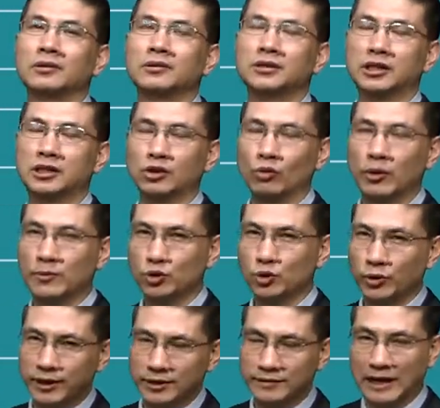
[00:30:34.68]
这是我们
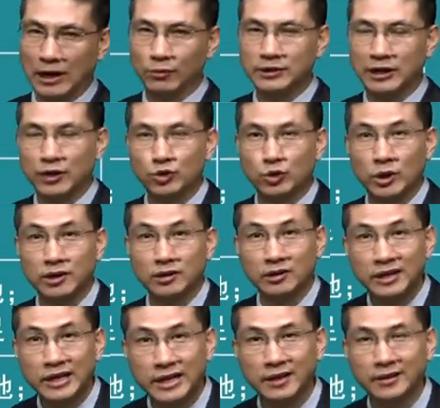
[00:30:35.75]
梳理财务战略确立的
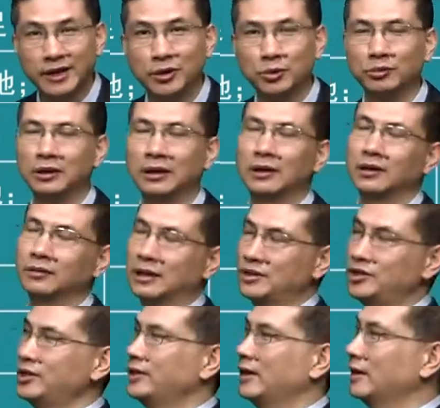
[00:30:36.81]
第一个内容。那
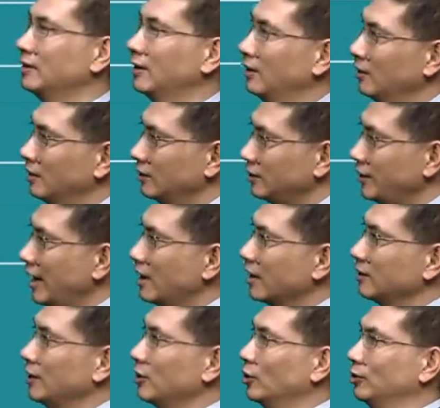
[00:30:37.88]
接下来呢？第二
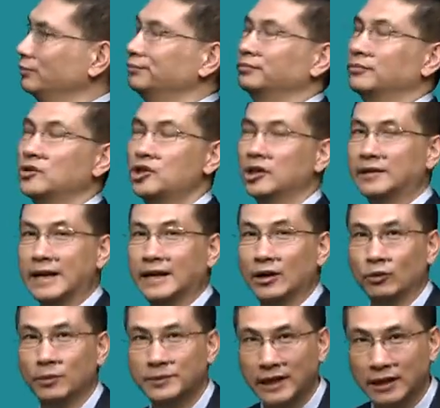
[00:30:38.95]
个内容，教材给
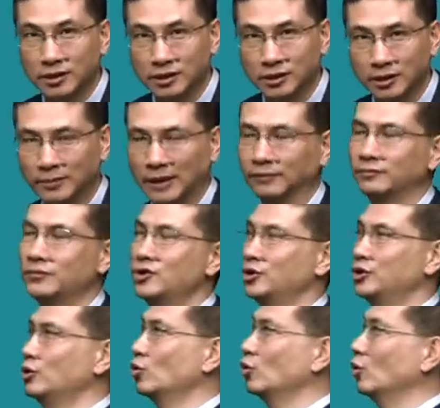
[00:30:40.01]
我们讲的是什么？就是有